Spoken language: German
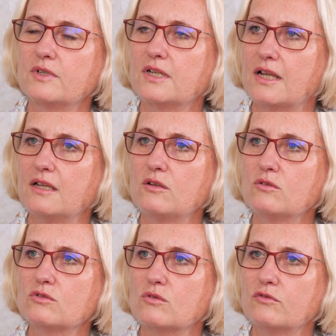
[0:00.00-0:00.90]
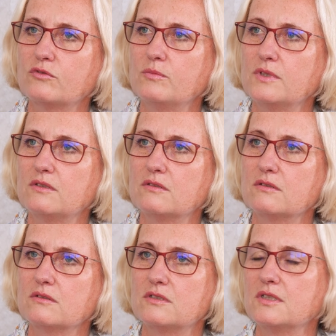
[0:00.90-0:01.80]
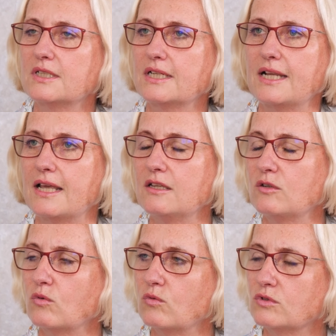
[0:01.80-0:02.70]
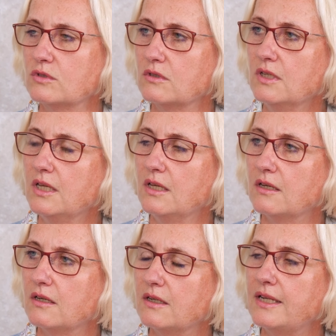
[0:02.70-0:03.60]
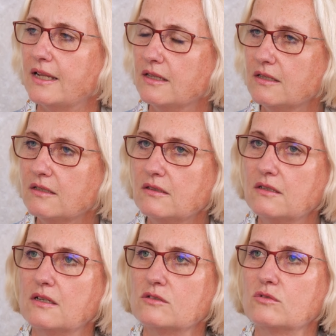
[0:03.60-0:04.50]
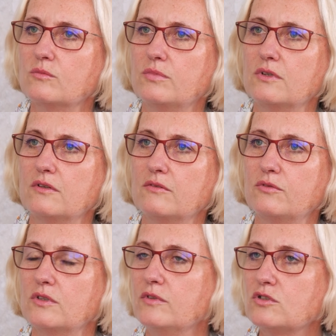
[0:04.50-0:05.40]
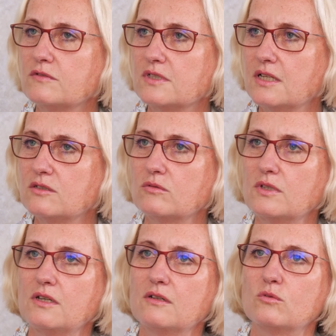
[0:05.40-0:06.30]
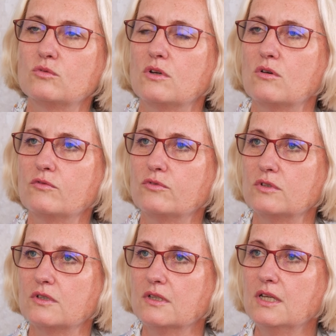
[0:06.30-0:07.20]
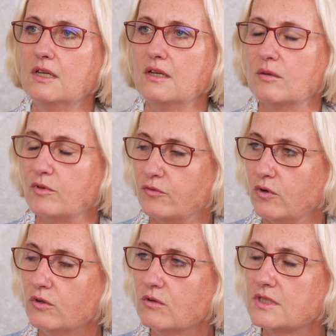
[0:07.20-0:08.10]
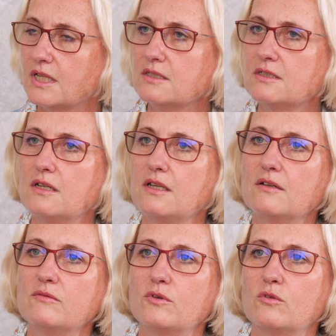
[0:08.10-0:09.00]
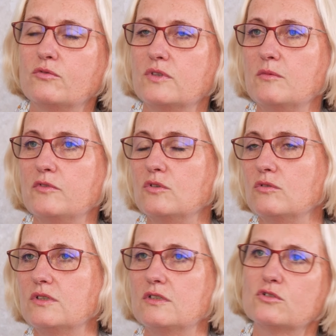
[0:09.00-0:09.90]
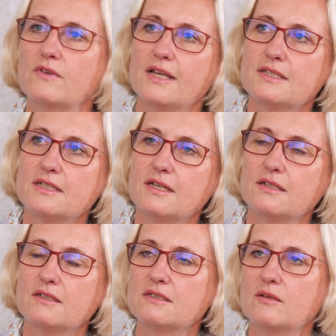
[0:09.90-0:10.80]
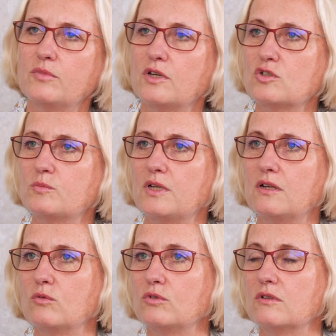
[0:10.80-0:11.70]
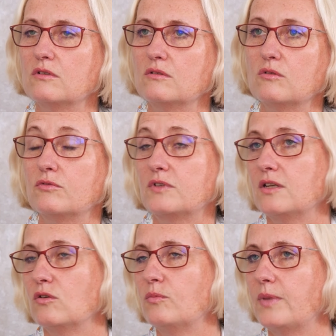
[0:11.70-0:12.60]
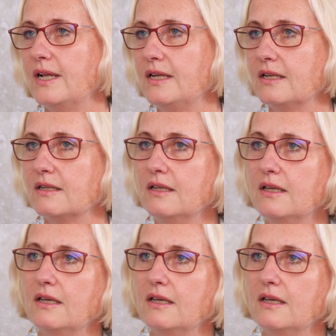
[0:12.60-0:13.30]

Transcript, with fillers: vergleichen uns oft mit circa gleich großen äh, Ländern, also äh, von der Wirtschaftsleistung her oder auch von der äh, Bevölkerungsanzahl her. Oft nehmen wir natürlich die Schweiz heran als ein Beispiel oder oft gerne auch Belgien